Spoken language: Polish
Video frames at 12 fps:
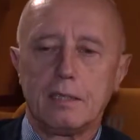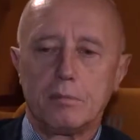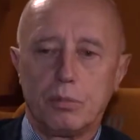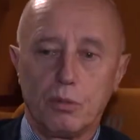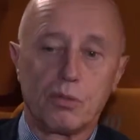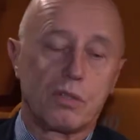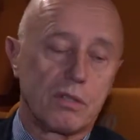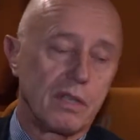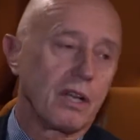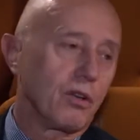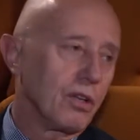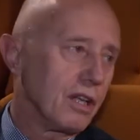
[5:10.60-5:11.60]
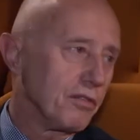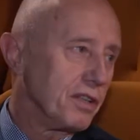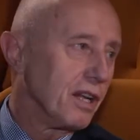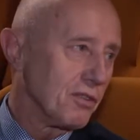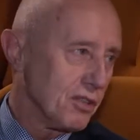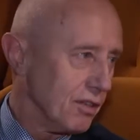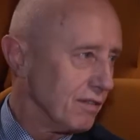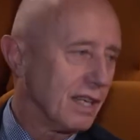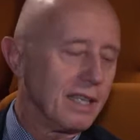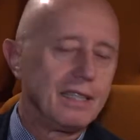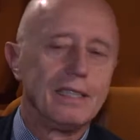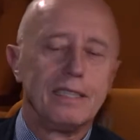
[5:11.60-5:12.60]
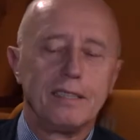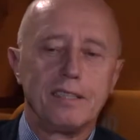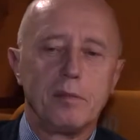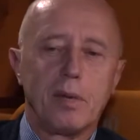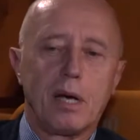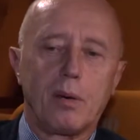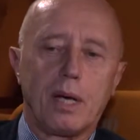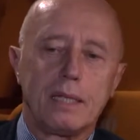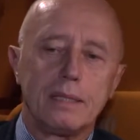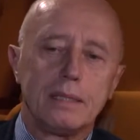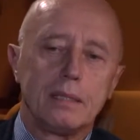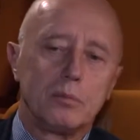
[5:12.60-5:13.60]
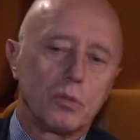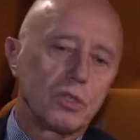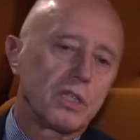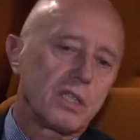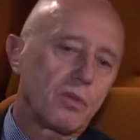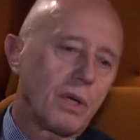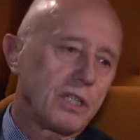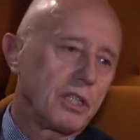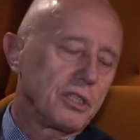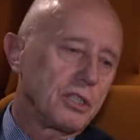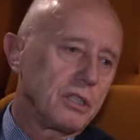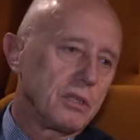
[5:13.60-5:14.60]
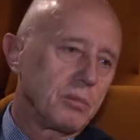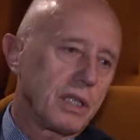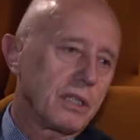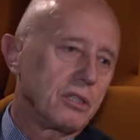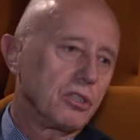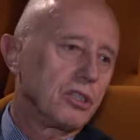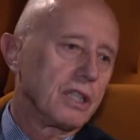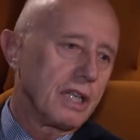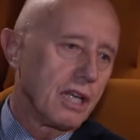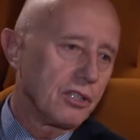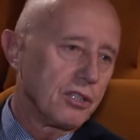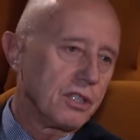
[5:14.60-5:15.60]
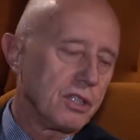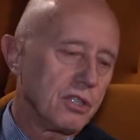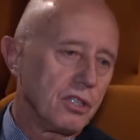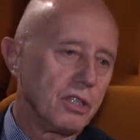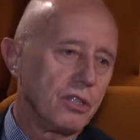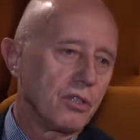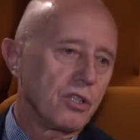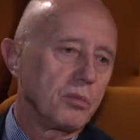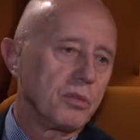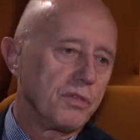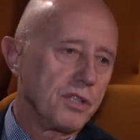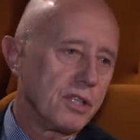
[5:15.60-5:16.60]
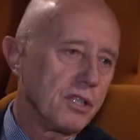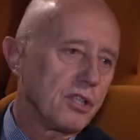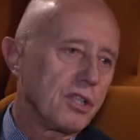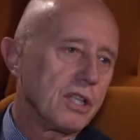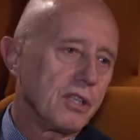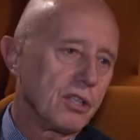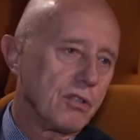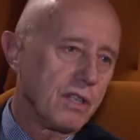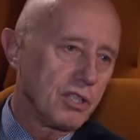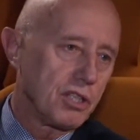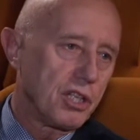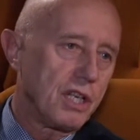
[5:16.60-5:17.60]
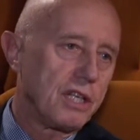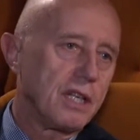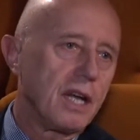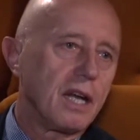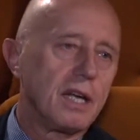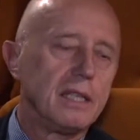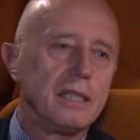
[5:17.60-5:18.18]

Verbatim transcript: plus nagroda finansowa niemała. Może zgłaszać y, praktycznie każdy, czyli osoby fizyczne, i stowarzyszenia,